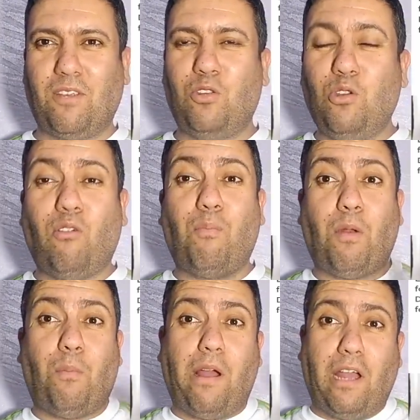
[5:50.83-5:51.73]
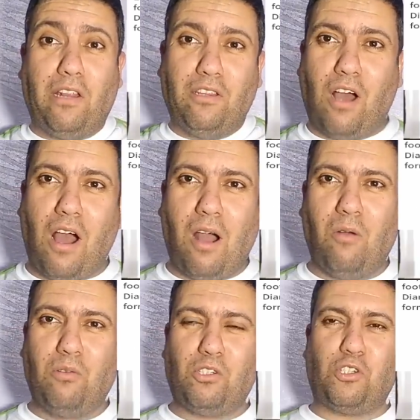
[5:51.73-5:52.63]
ديروا في البروباغندا
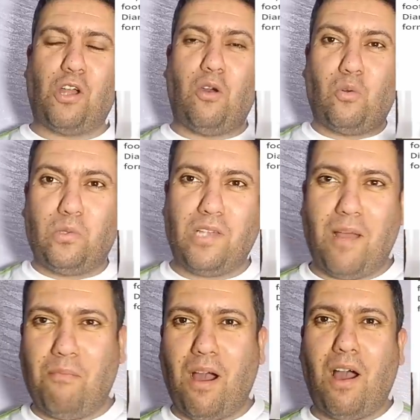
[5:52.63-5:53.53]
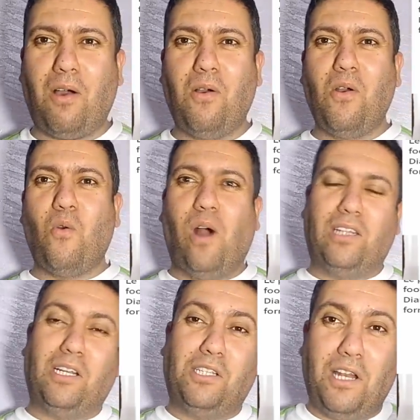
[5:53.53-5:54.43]
وتشهروا زعما
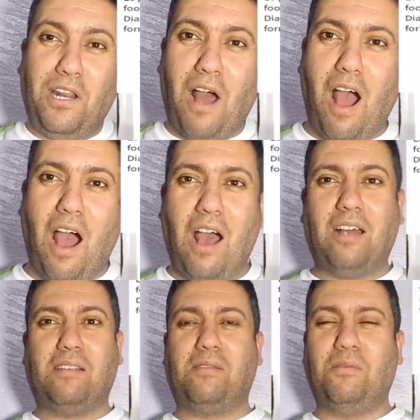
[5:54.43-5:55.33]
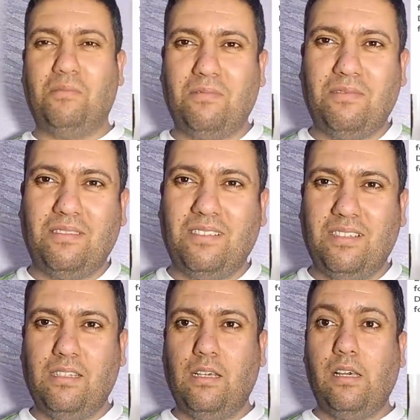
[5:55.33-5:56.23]
وحضرت علينا اس
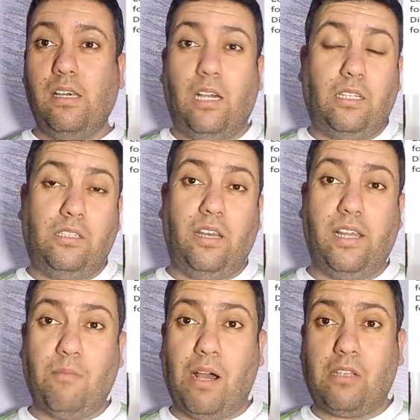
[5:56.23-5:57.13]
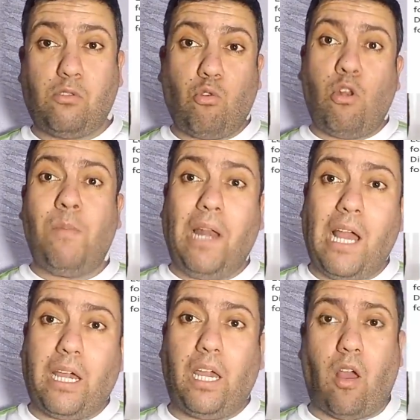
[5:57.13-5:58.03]
حضرت عليكم اس قول لهم
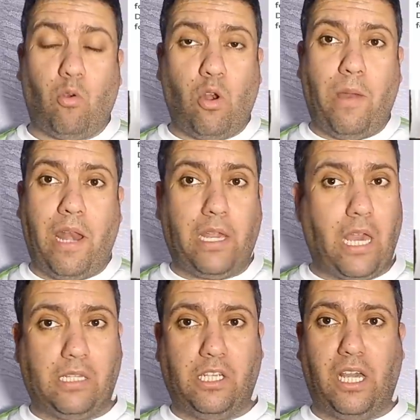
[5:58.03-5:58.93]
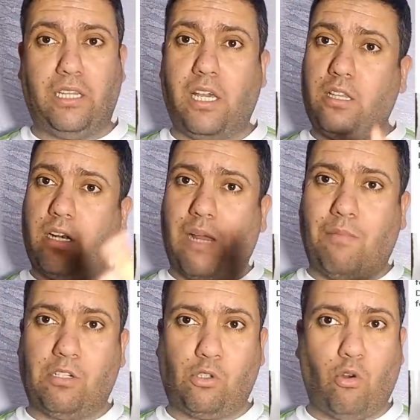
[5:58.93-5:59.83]
الحقيقه قول لهم حنا كاتحاديه درنا
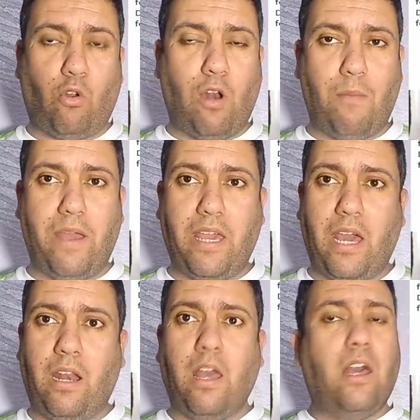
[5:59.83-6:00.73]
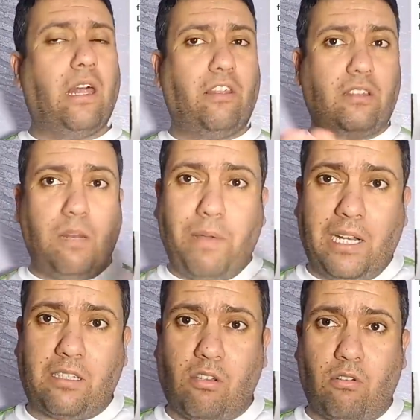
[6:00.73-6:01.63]
منشور ولا بيان ضد
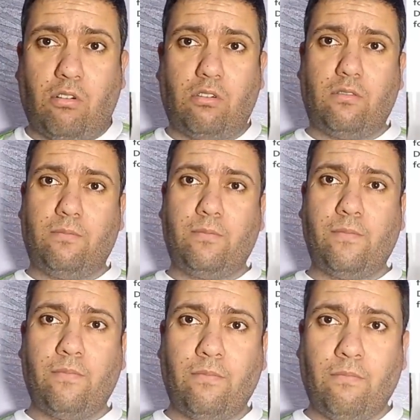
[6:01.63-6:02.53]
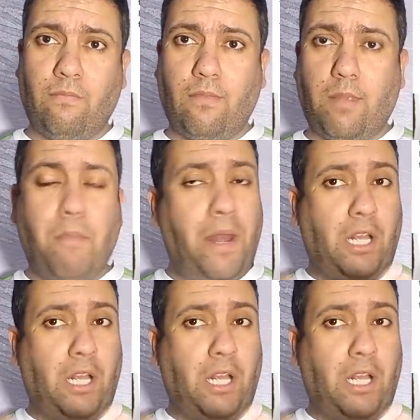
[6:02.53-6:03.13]
البيناسيونو ما